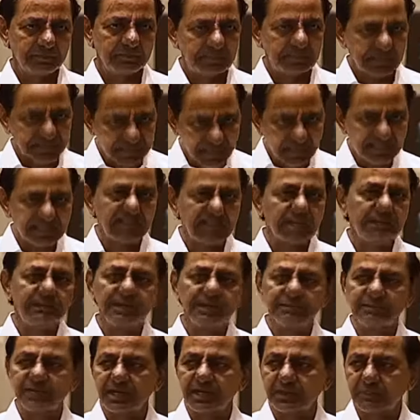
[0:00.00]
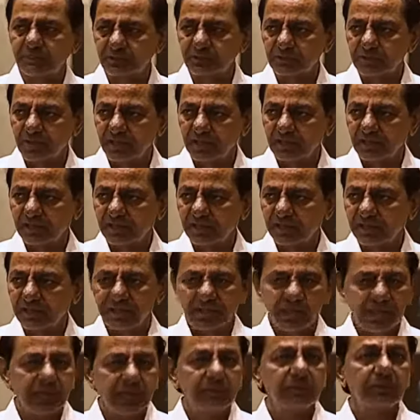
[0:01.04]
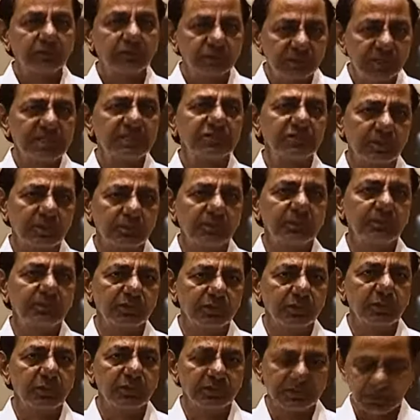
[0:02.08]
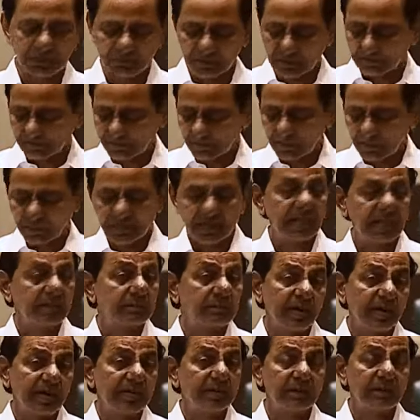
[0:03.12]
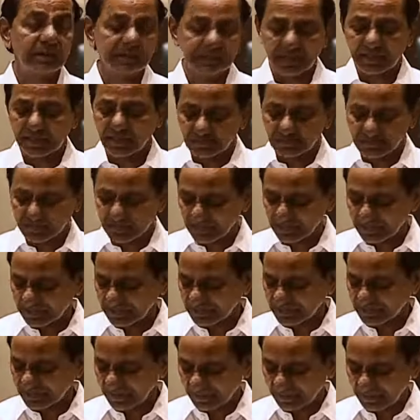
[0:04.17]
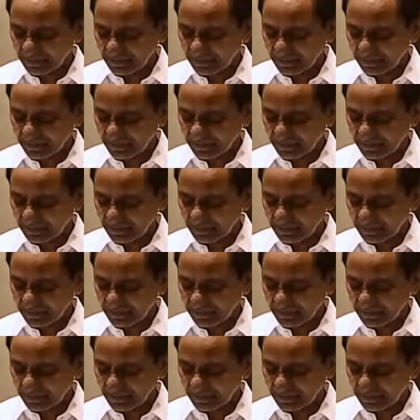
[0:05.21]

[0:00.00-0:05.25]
ప్రజలే తీర్పు చెప్తారు రేపు పొద్దున అనే ఉద్దేశంతో మేము ముందుకు పోతా ఉన్నాం కానీ బాధ మాత్రం కలుగుతుంది అధ్యక్ష